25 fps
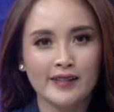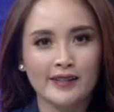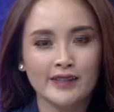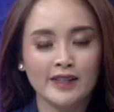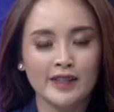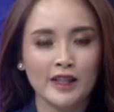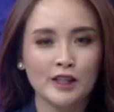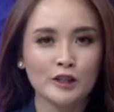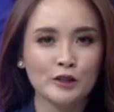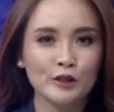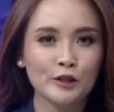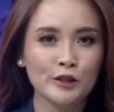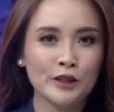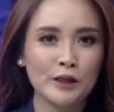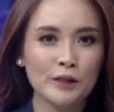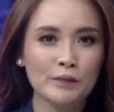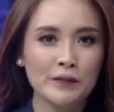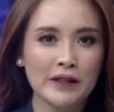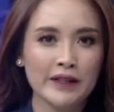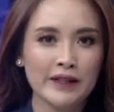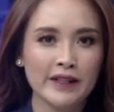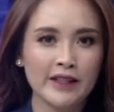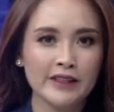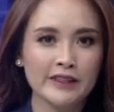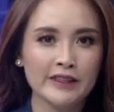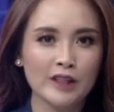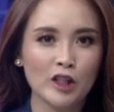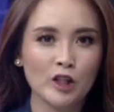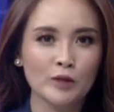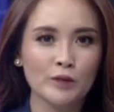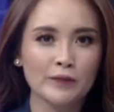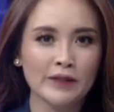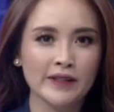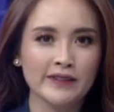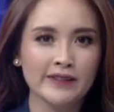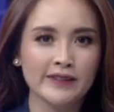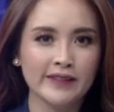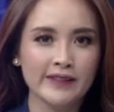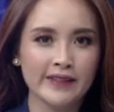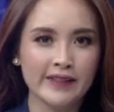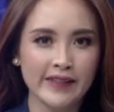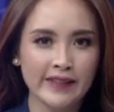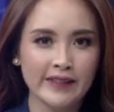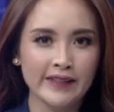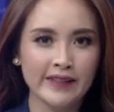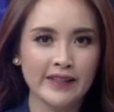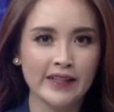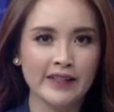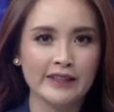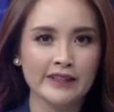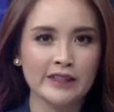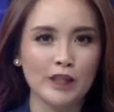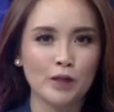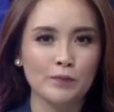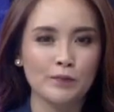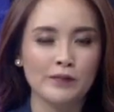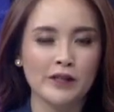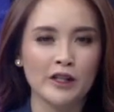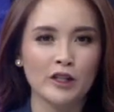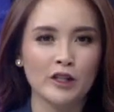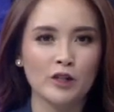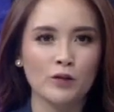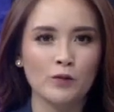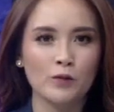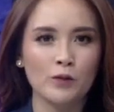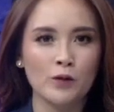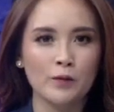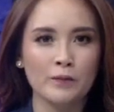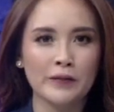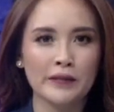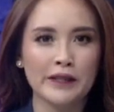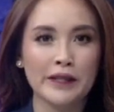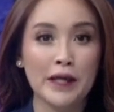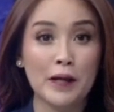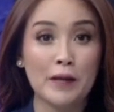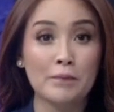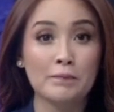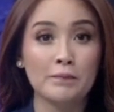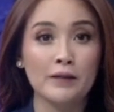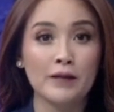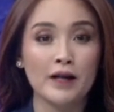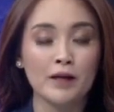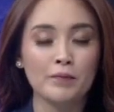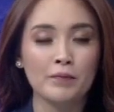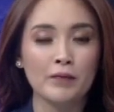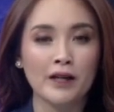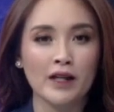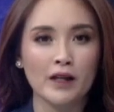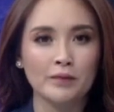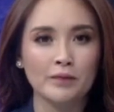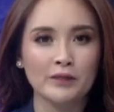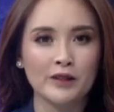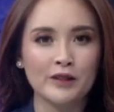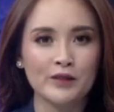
Selanjutnya bakal calon presiden Ganjar Pranowo menyapa para